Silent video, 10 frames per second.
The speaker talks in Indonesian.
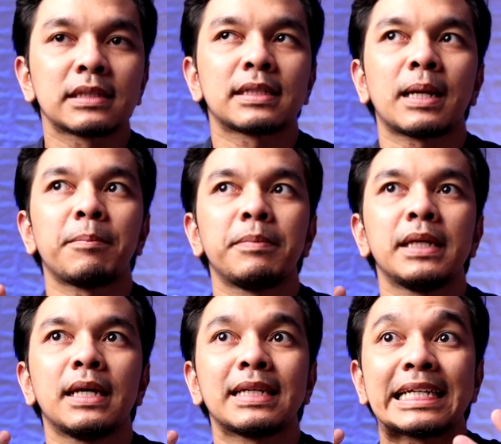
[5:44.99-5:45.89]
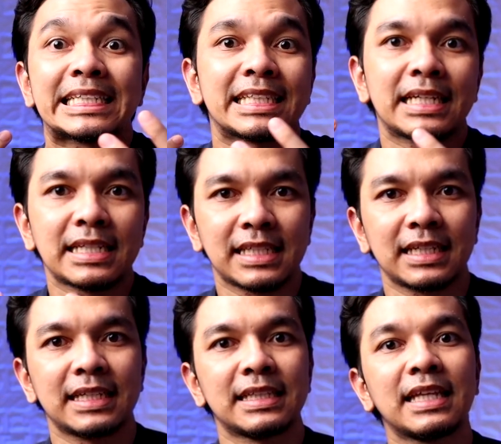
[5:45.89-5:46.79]
keterampilan,
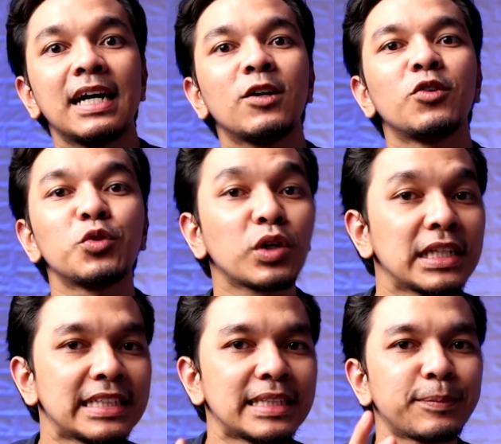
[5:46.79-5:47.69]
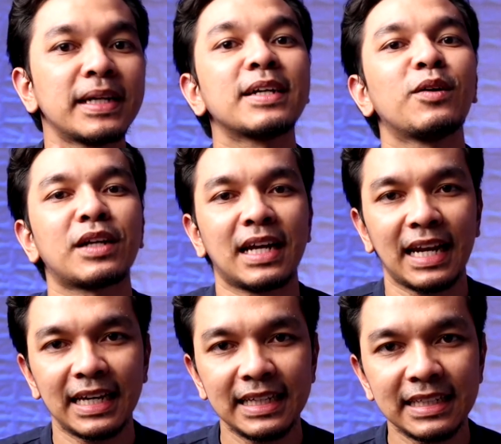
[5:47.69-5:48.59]
kecerdasan kita untuk dititipkan ke orang
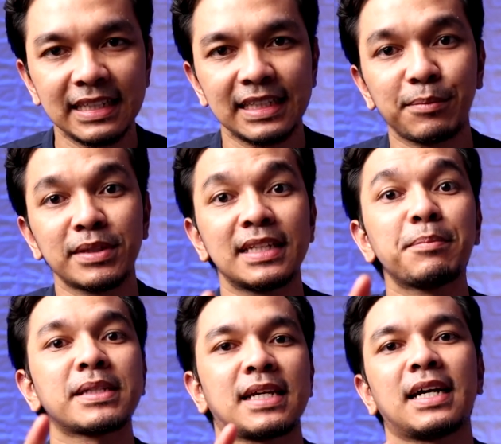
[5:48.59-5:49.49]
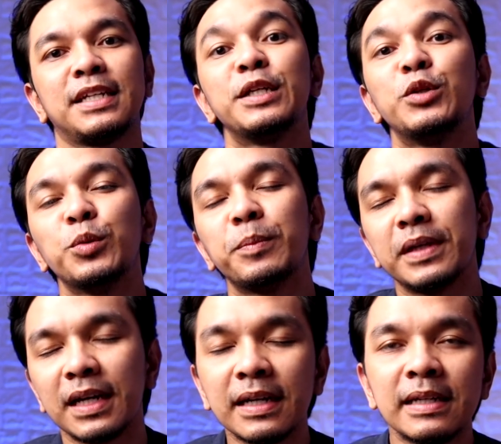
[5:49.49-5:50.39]
lain yang menjadi pasangan
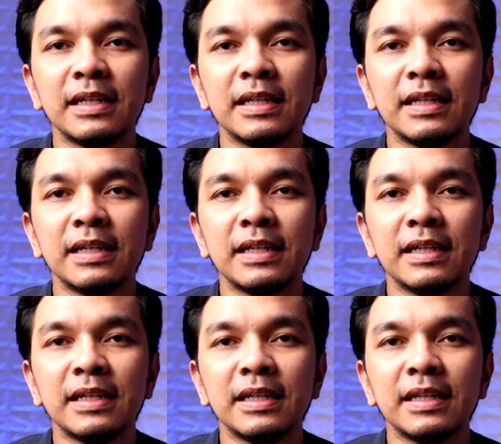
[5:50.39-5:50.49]
hidup ya.